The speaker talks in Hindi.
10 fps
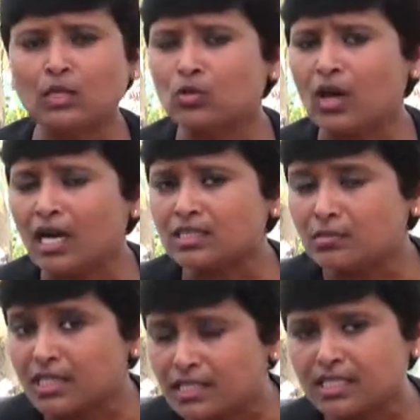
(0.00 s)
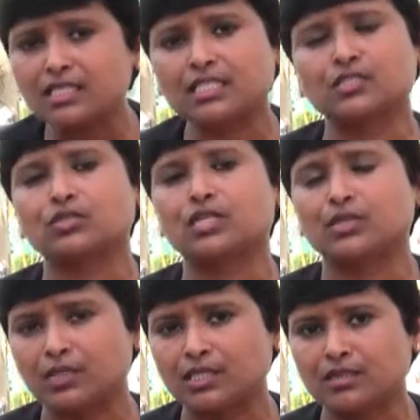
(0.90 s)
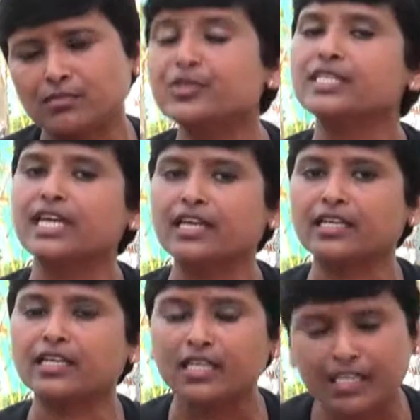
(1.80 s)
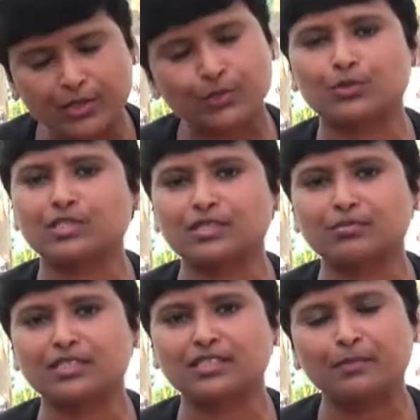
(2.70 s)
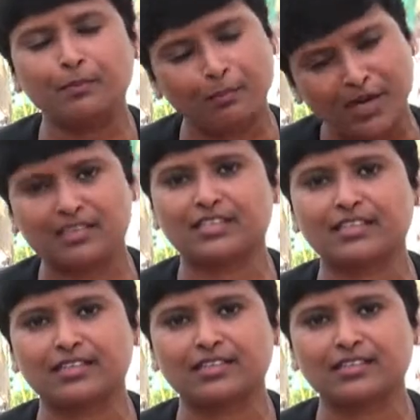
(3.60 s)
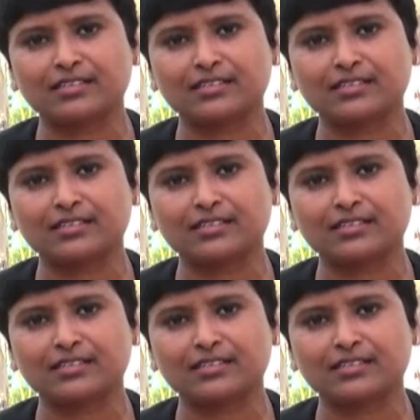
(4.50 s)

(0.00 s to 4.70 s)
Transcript: तो आज हम इसी से जुड़े टूरिज़्म यानी इको टूरिज़्म की बात करेंगे